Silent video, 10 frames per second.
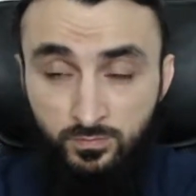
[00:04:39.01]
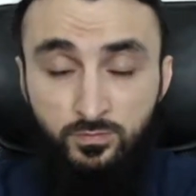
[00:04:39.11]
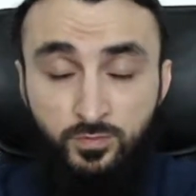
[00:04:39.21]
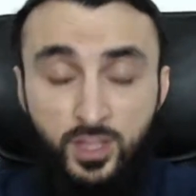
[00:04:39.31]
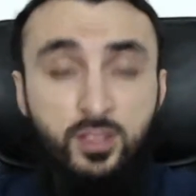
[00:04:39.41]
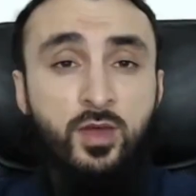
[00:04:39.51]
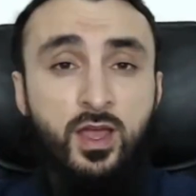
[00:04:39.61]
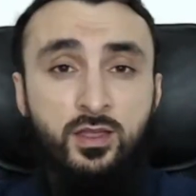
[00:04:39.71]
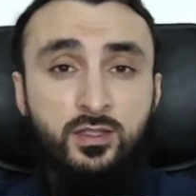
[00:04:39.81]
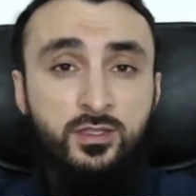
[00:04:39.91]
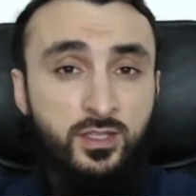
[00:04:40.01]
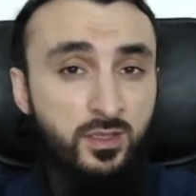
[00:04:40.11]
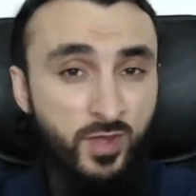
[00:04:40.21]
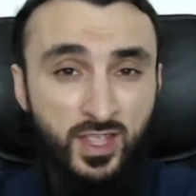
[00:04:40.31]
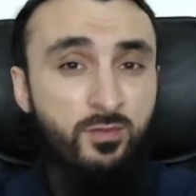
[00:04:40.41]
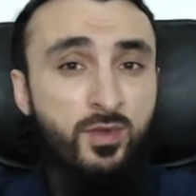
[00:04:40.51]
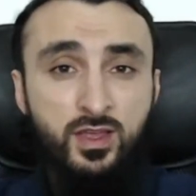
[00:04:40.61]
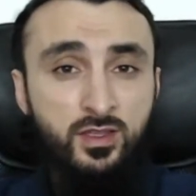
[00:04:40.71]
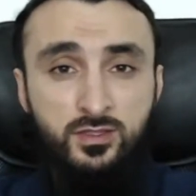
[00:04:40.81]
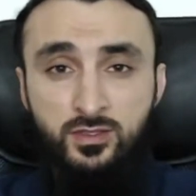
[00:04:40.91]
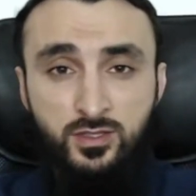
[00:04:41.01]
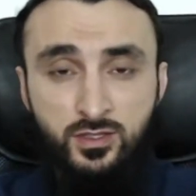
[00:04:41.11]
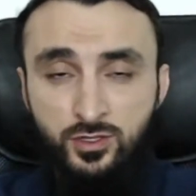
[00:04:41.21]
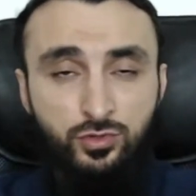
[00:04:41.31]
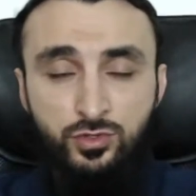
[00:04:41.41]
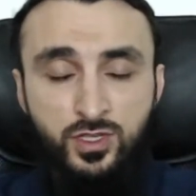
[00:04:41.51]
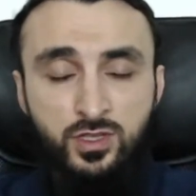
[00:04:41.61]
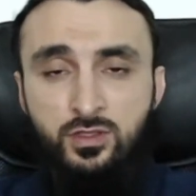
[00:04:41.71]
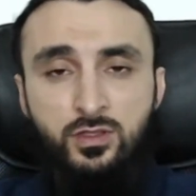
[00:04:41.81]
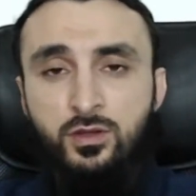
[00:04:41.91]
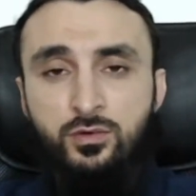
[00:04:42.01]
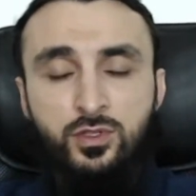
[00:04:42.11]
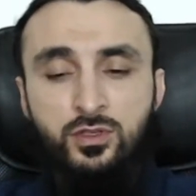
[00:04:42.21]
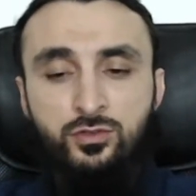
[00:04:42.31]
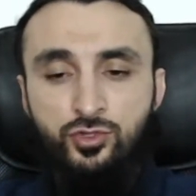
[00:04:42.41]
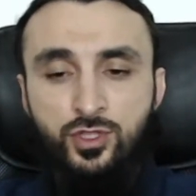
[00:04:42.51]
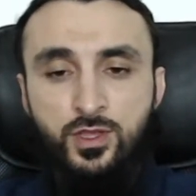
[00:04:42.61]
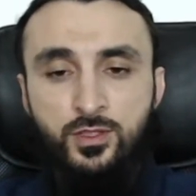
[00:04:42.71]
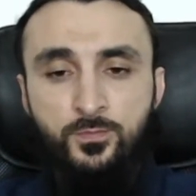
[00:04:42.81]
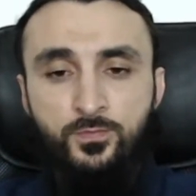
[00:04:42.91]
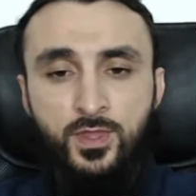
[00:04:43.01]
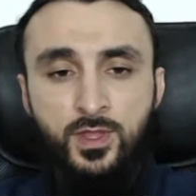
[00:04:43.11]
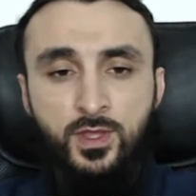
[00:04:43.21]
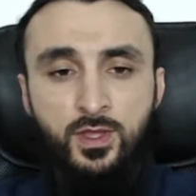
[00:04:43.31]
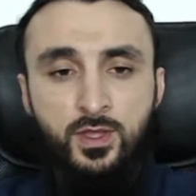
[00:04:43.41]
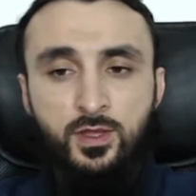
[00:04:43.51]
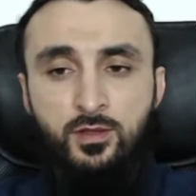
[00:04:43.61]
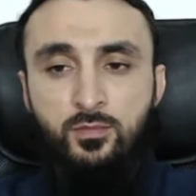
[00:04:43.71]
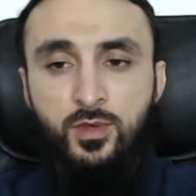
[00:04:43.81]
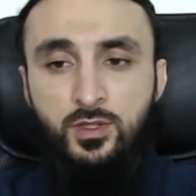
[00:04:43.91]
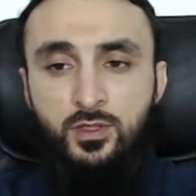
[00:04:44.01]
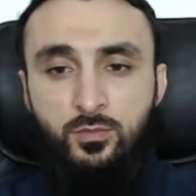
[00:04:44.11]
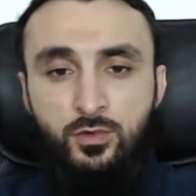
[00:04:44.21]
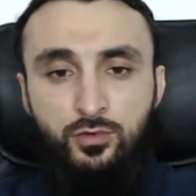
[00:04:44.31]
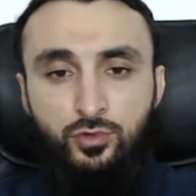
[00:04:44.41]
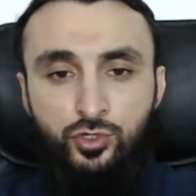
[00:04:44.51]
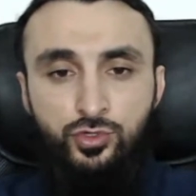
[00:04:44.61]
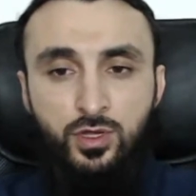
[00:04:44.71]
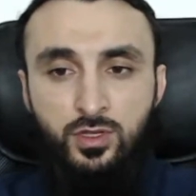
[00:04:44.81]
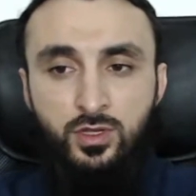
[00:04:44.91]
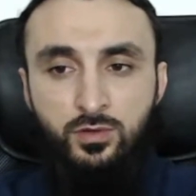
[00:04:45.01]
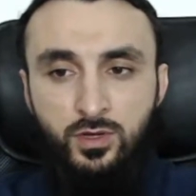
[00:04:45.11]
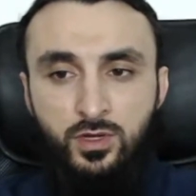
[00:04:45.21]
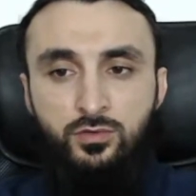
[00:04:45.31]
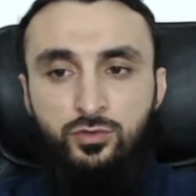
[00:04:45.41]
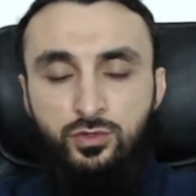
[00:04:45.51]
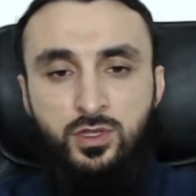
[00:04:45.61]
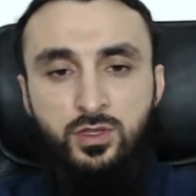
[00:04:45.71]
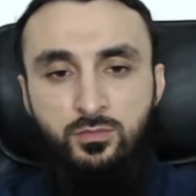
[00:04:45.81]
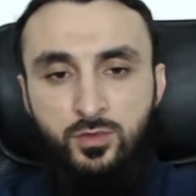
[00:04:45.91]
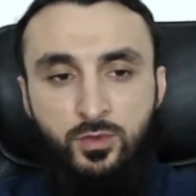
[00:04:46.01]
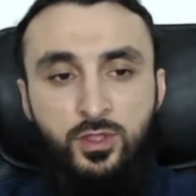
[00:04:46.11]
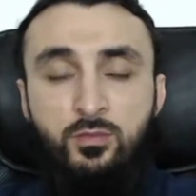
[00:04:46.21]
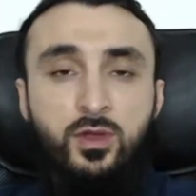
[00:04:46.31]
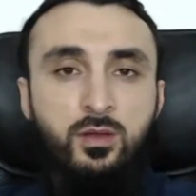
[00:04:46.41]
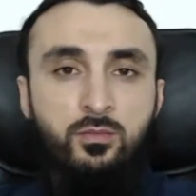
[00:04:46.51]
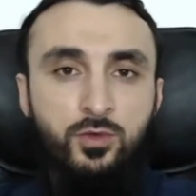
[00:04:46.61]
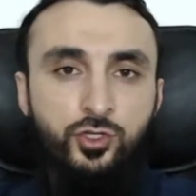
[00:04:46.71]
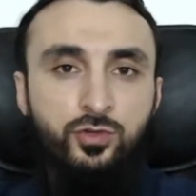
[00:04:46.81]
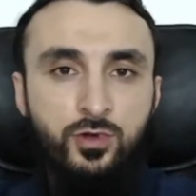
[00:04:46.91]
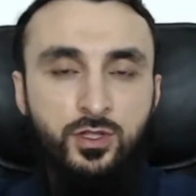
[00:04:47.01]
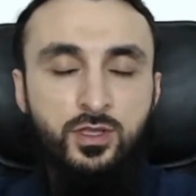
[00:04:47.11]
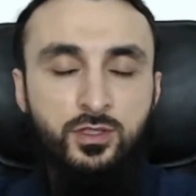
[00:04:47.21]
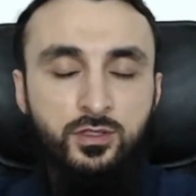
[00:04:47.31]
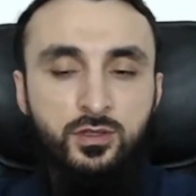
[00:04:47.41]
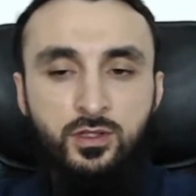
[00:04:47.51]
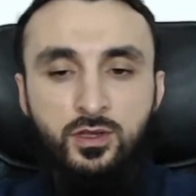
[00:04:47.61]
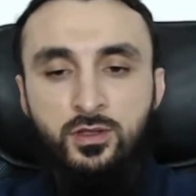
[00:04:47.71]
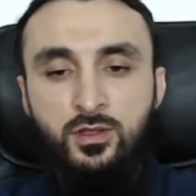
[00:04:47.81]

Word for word: принимается и понимается. Здесь никто за это никого не осуждает. Поэтому то, что они говорили в суде, мы понимаем, для чего они это делали.